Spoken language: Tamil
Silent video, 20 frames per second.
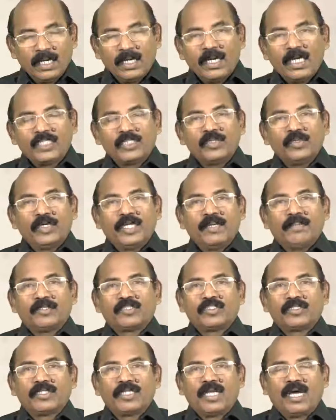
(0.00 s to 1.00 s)
கர்த்தருடைய
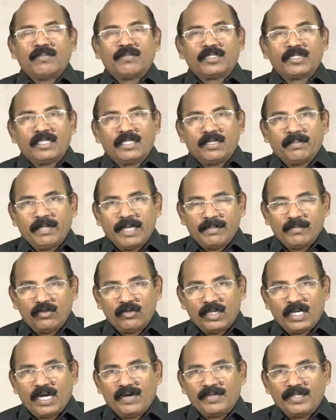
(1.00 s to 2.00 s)
பரிசுத்த நாமத்திற்கு மயம
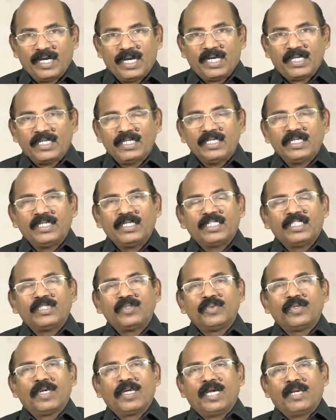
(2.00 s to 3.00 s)
உண்டாவதாக
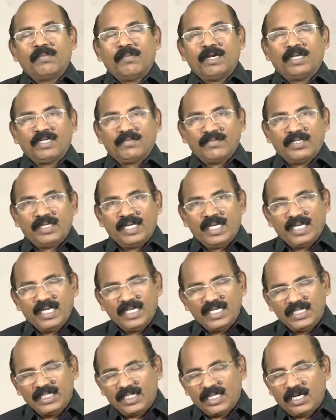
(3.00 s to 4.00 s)
கிறிஸ்துவுக்குள் அன்பானவர்களே
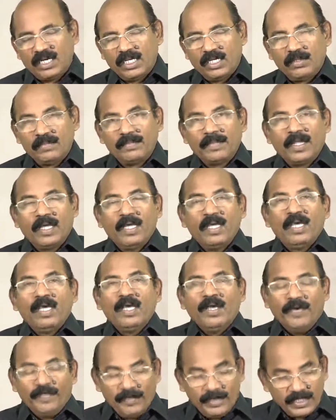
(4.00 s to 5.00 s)
இந்த நாளிலும்
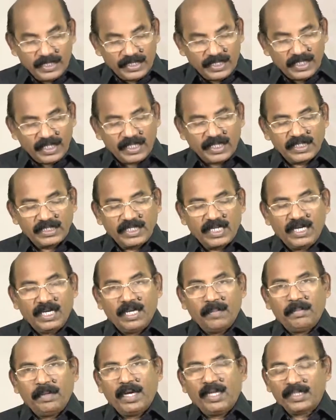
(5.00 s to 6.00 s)
வேதத்தின்
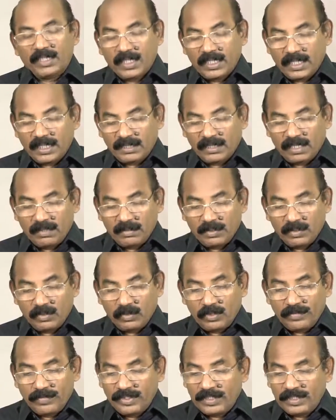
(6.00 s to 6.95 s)
ரகசியங்களை பார்க்க கர்த்தர் நமக்கு உதவி